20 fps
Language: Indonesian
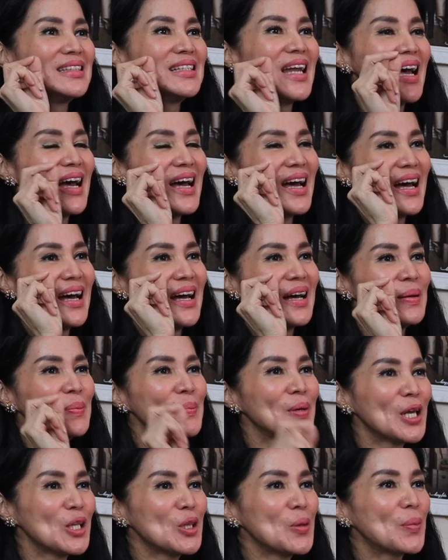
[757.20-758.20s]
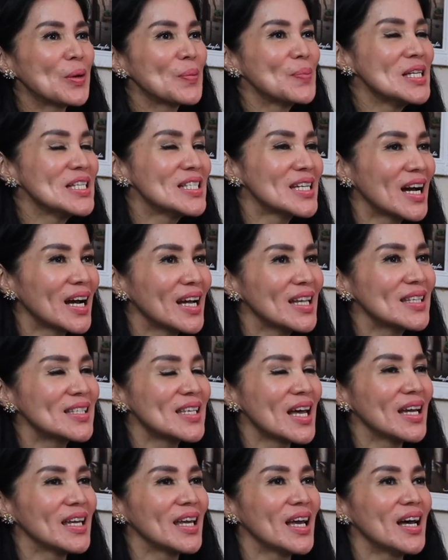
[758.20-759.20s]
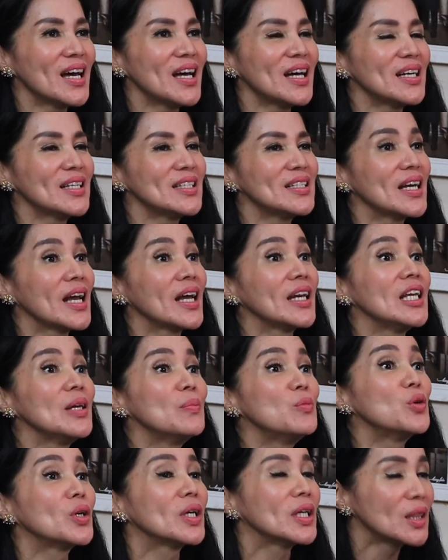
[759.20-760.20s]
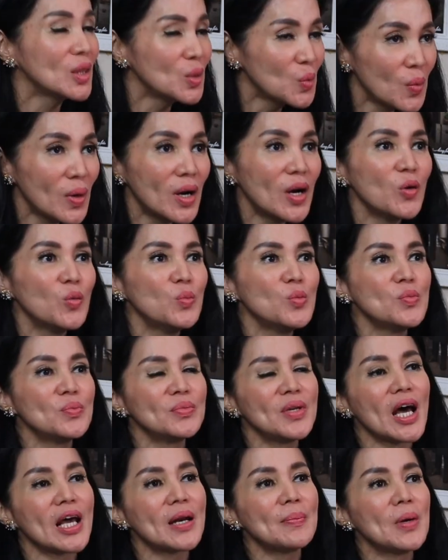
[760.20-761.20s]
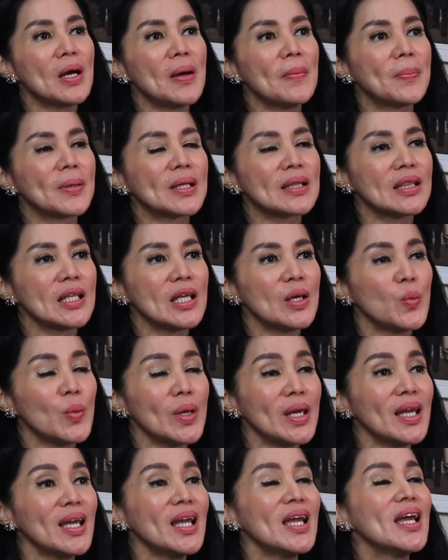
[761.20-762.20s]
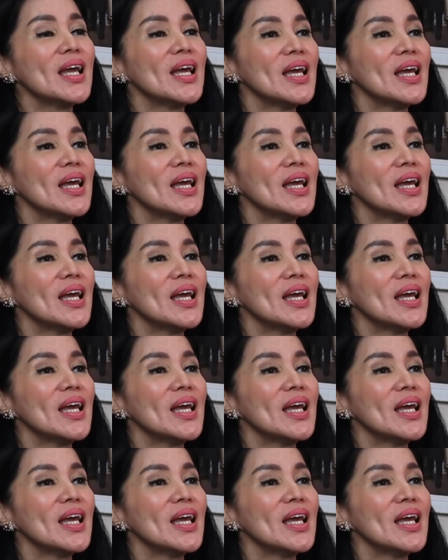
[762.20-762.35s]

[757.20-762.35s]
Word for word: Nah, begitu perbincangan saya dengan Ibu Ketua Umum Dharma Pertiwi,